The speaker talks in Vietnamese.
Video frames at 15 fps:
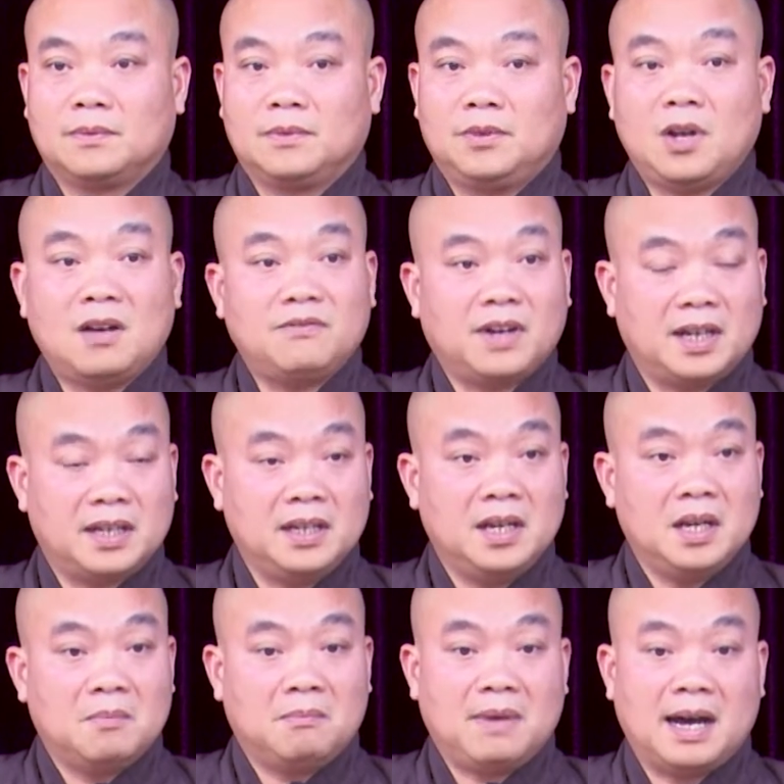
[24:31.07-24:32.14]
Cho vậy
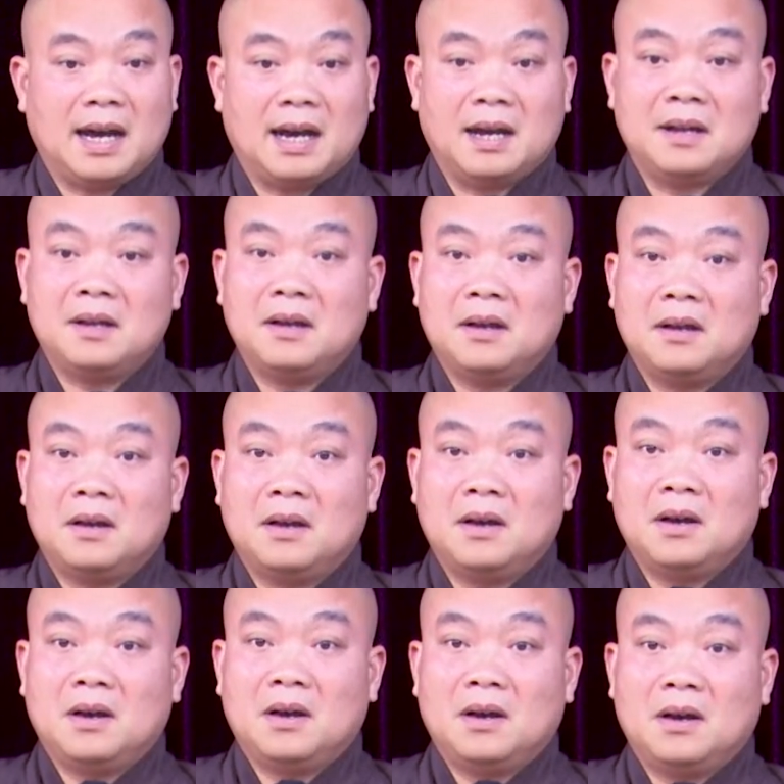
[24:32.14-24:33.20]
mà
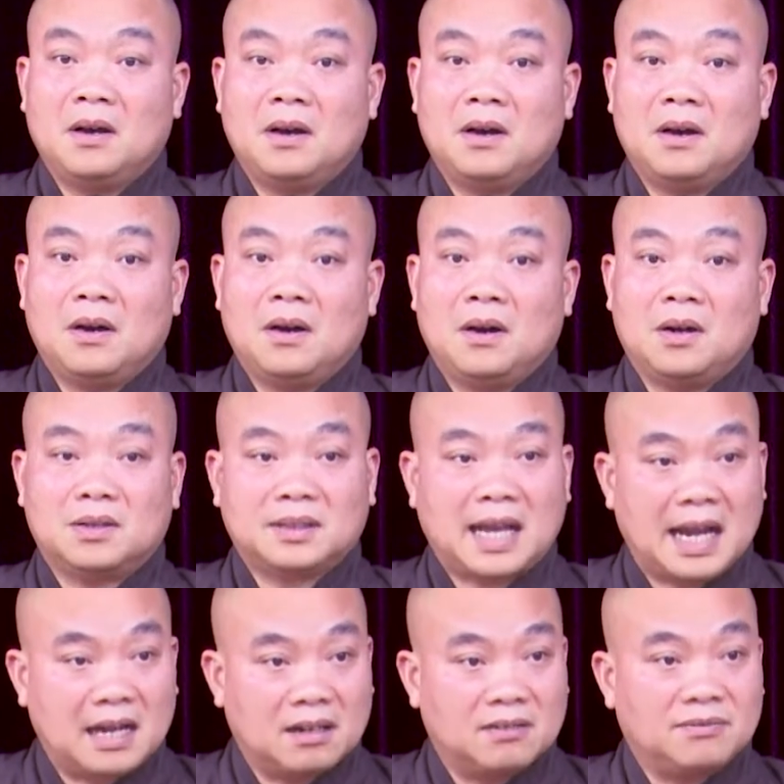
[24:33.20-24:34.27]
họ
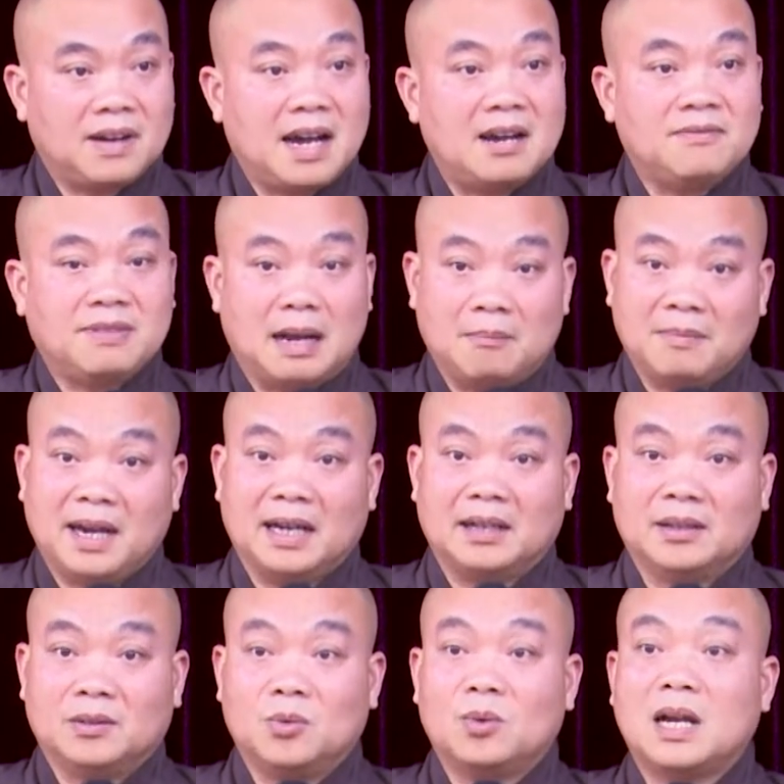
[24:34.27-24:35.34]
tàn phá phạm
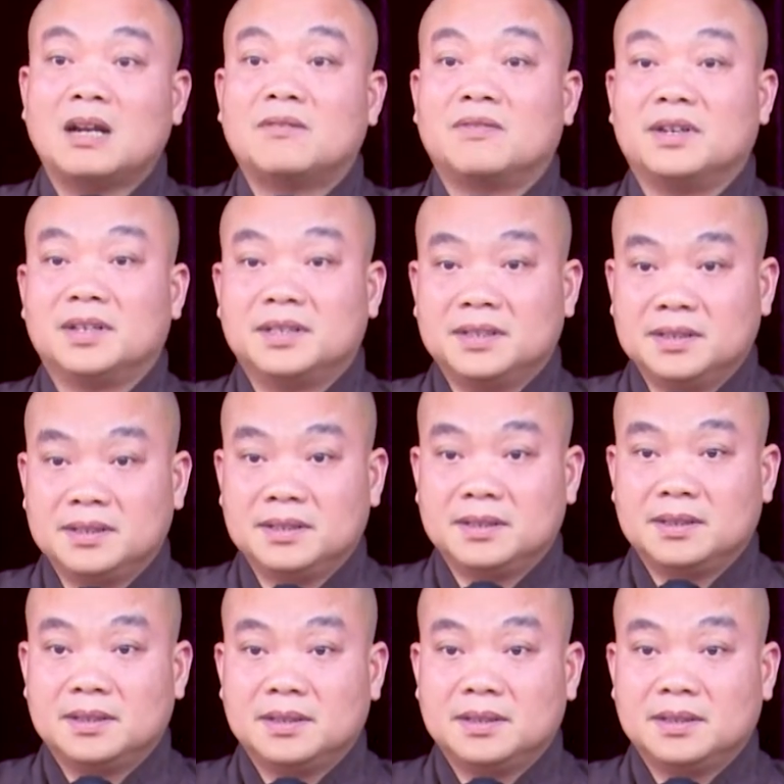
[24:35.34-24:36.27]
hạnh của các vị sư.